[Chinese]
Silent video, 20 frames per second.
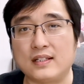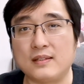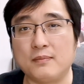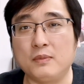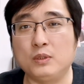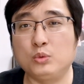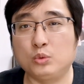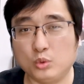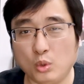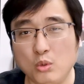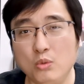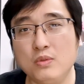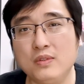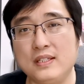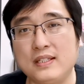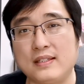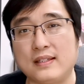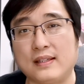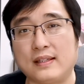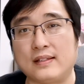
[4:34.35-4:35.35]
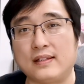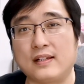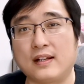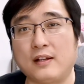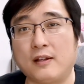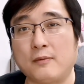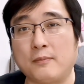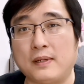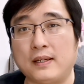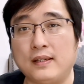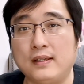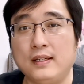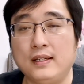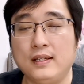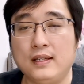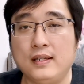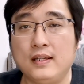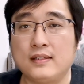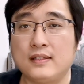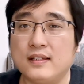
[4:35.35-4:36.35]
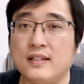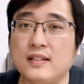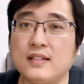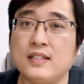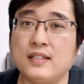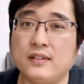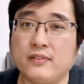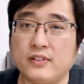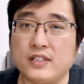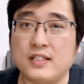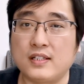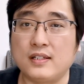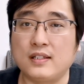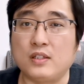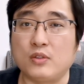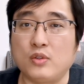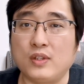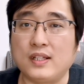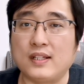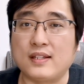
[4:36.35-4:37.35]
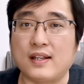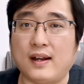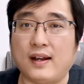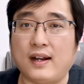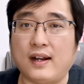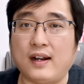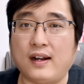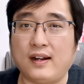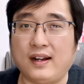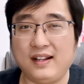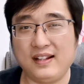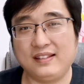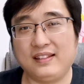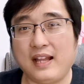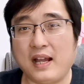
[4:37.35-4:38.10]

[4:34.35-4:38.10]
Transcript: 什么东西？你知道吗？成天欺负十几岁的小孩儿啊！